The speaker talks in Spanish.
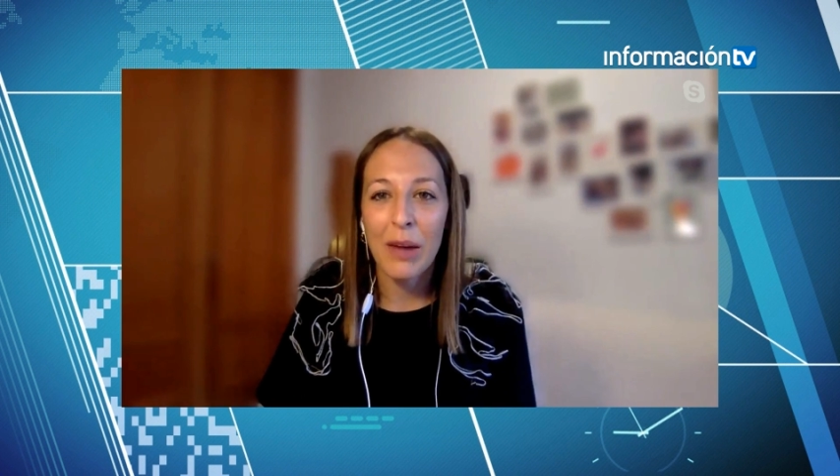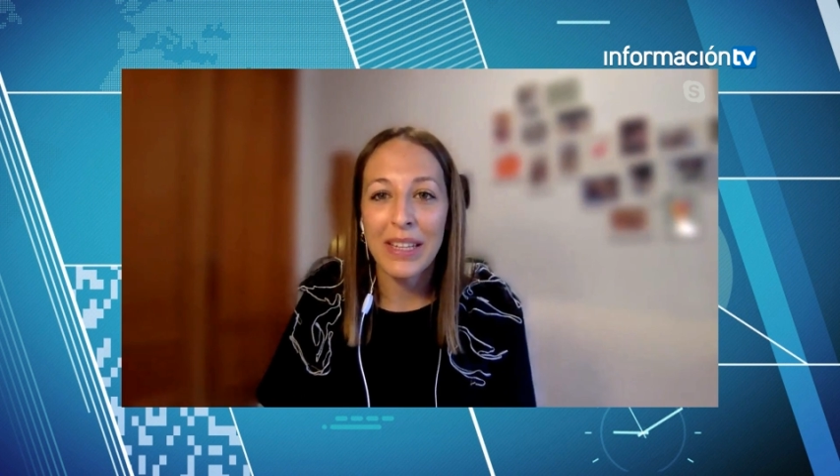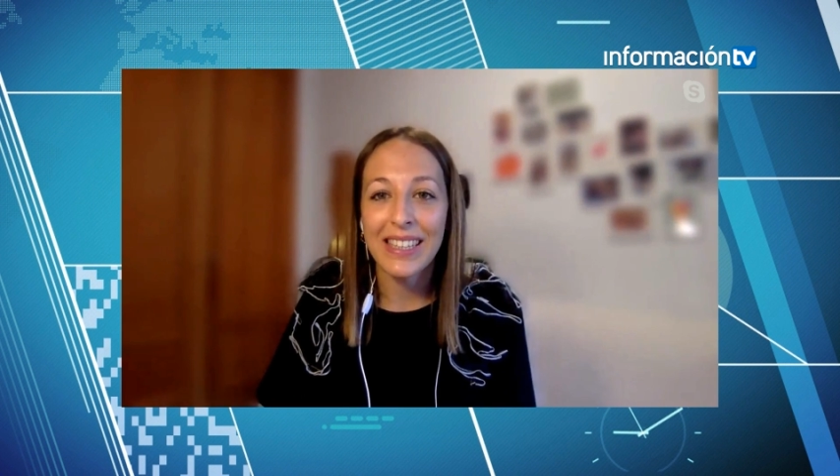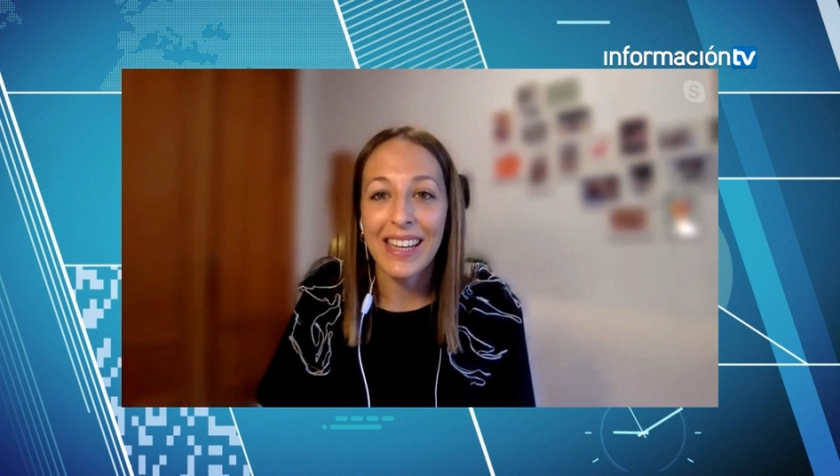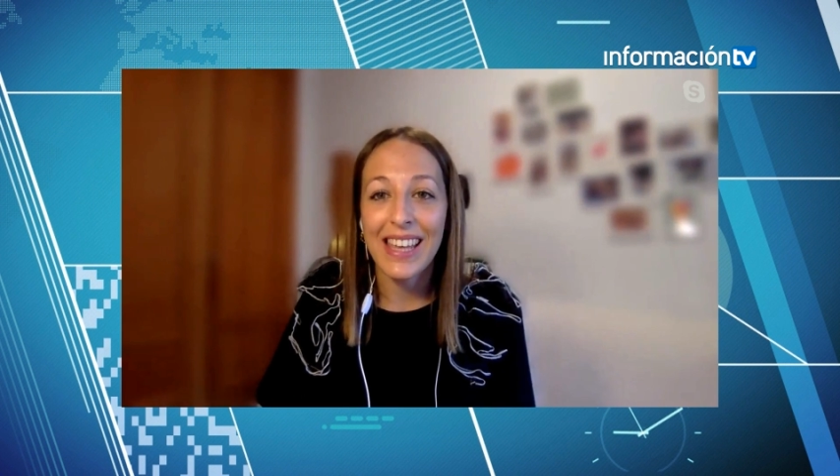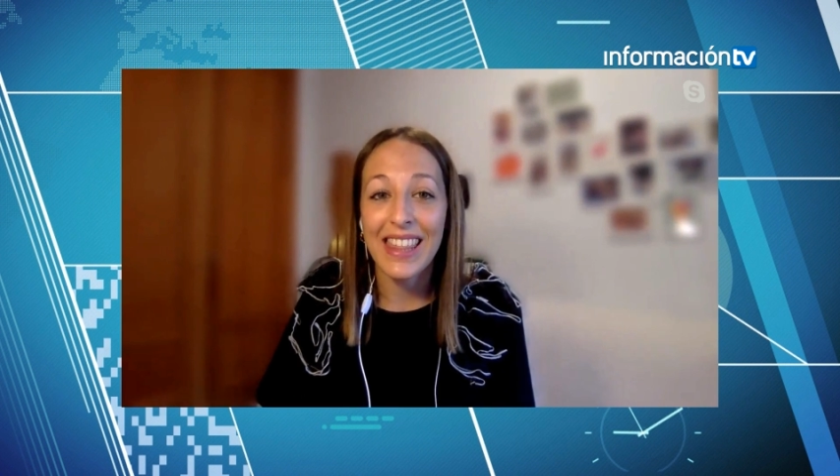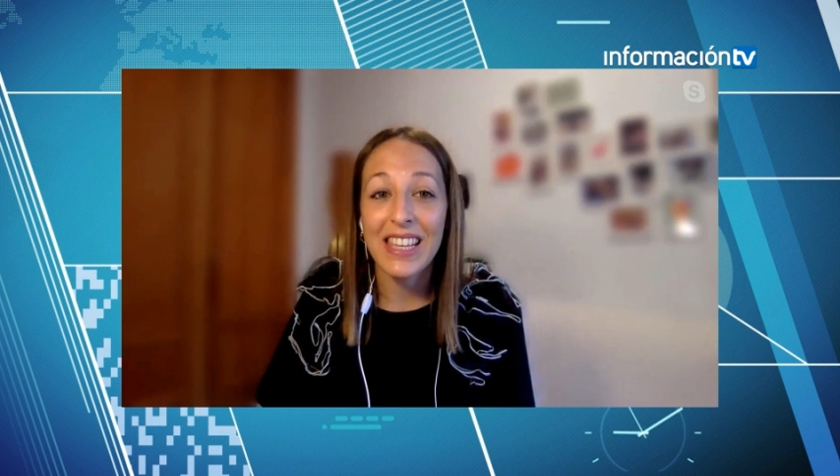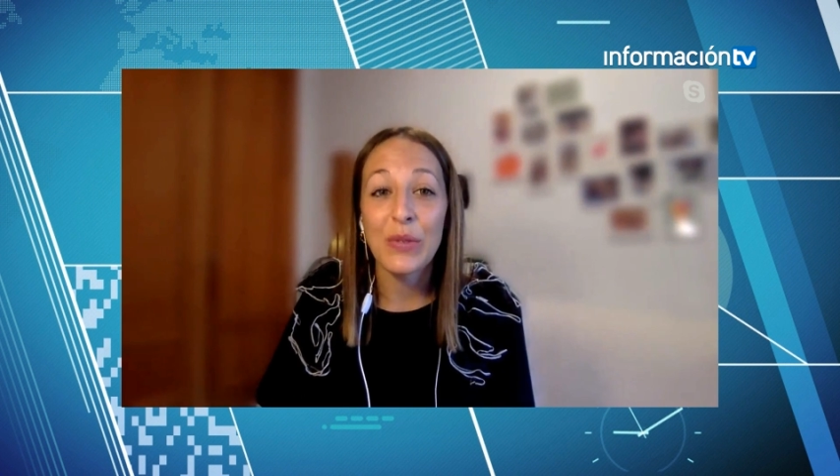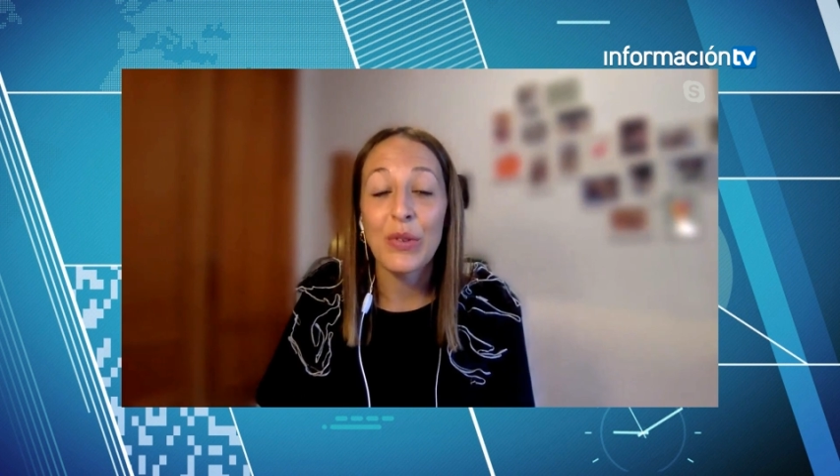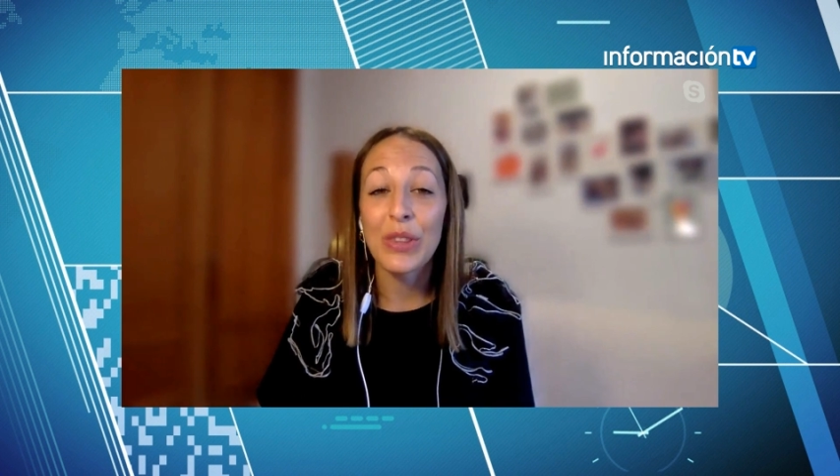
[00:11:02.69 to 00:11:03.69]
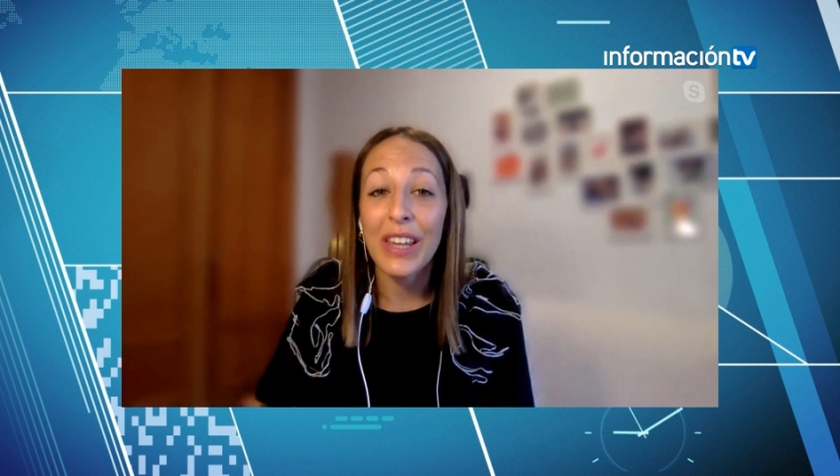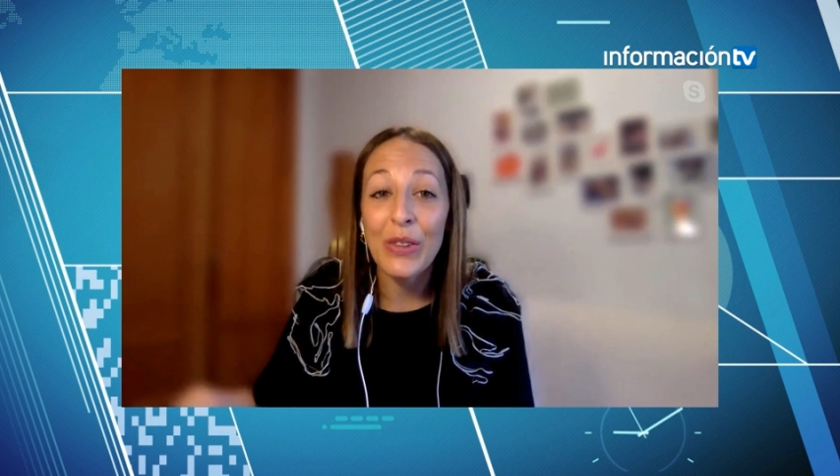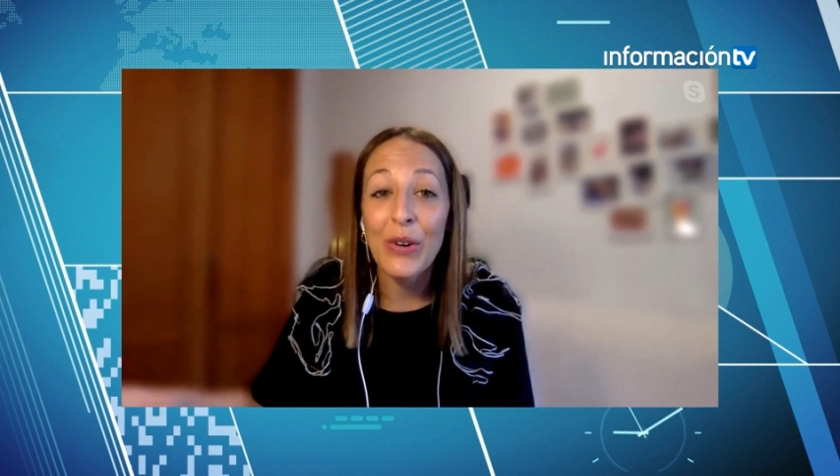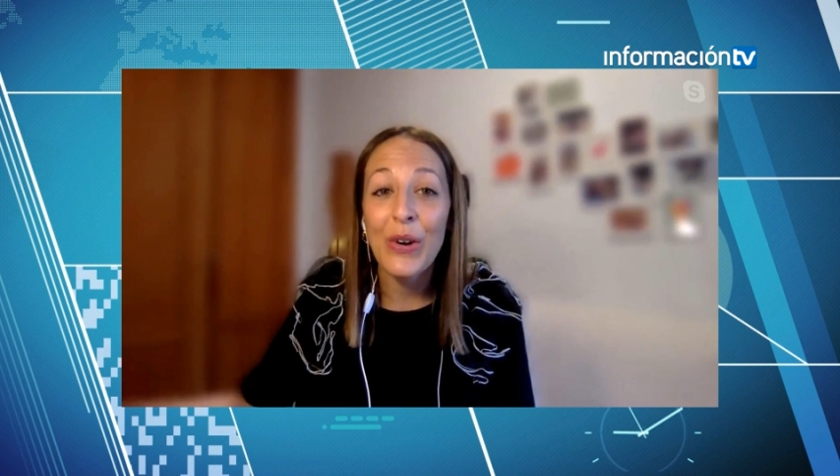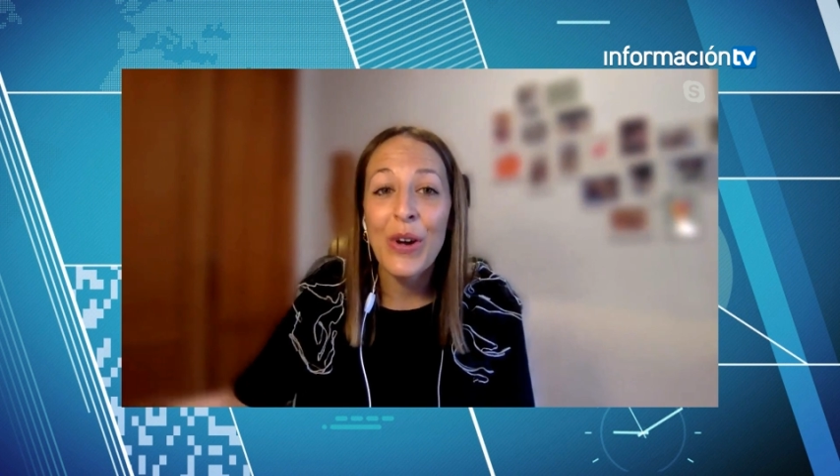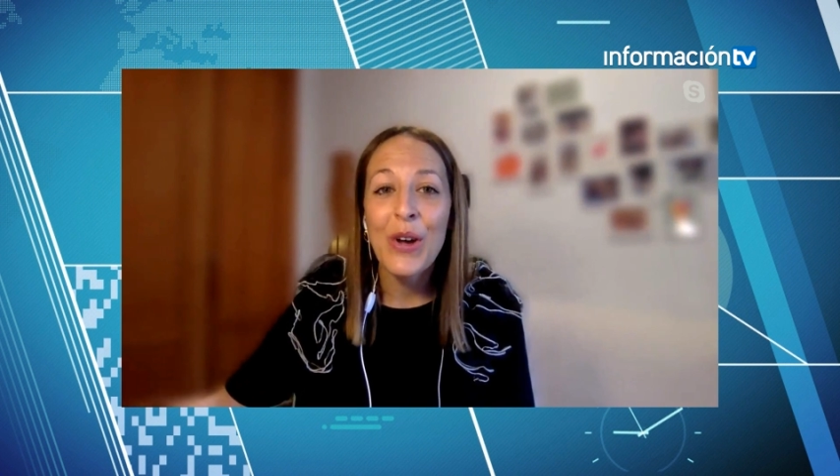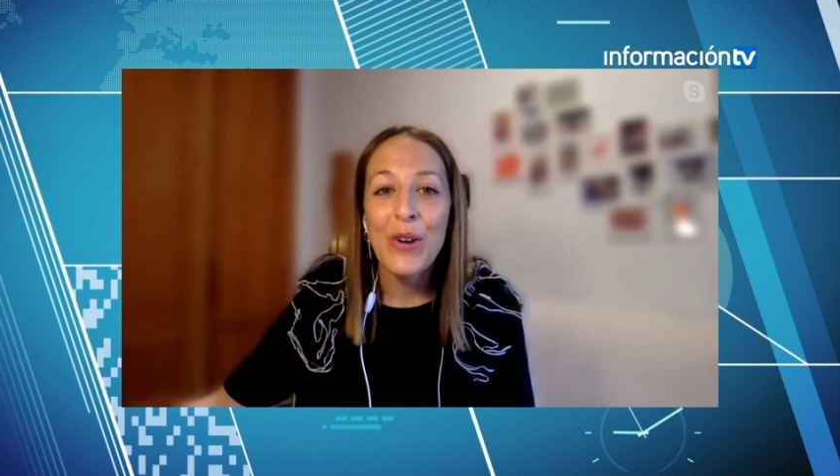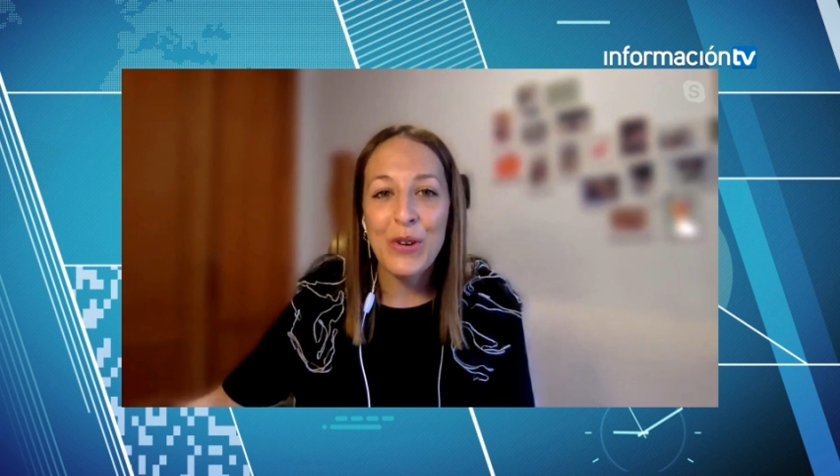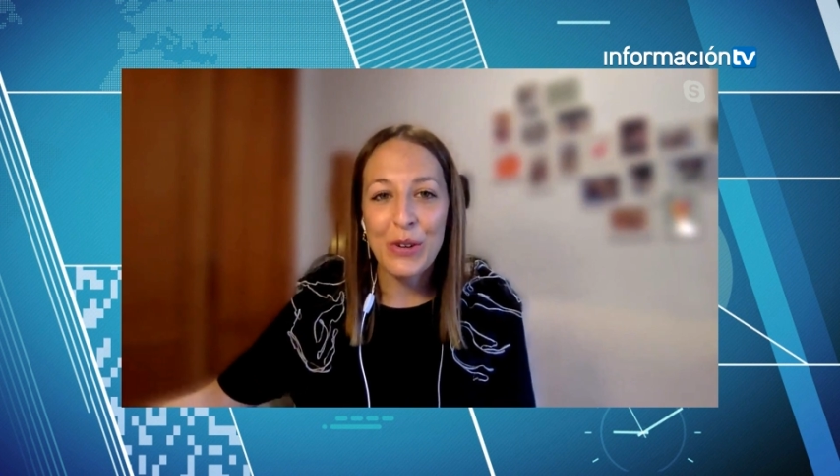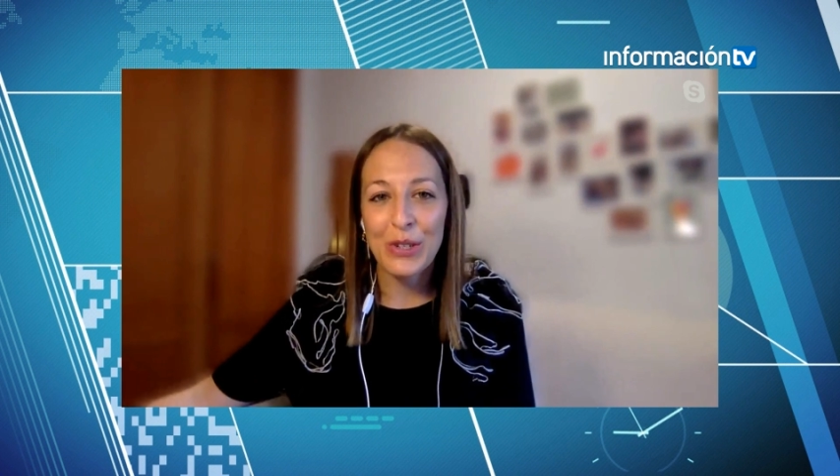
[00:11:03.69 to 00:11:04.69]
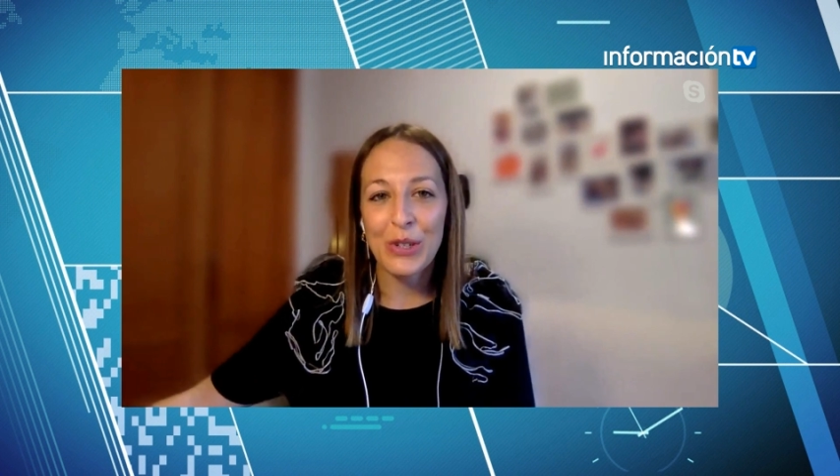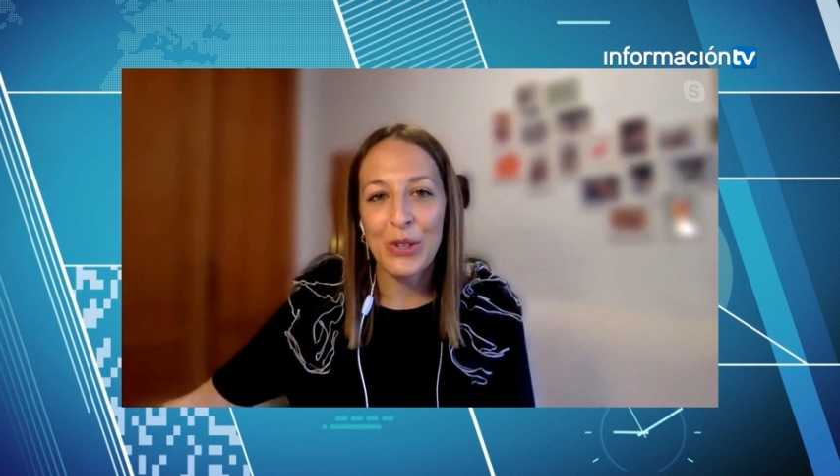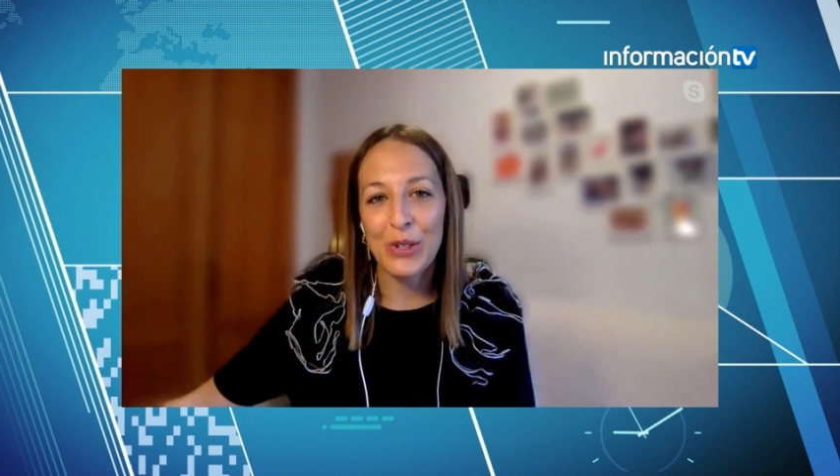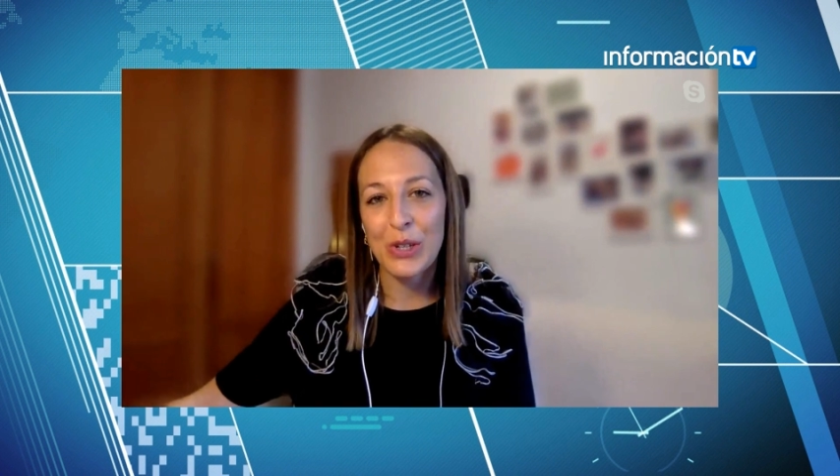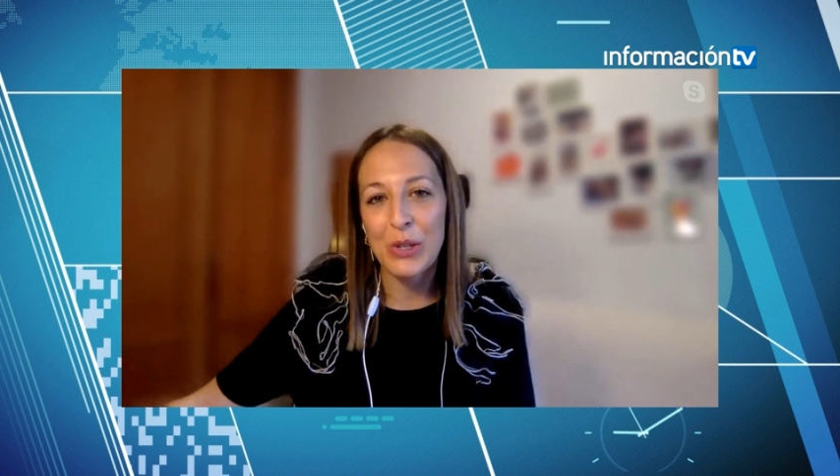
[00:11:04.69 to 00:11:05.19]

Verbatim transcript: la pantalla disfrutando con nosotros.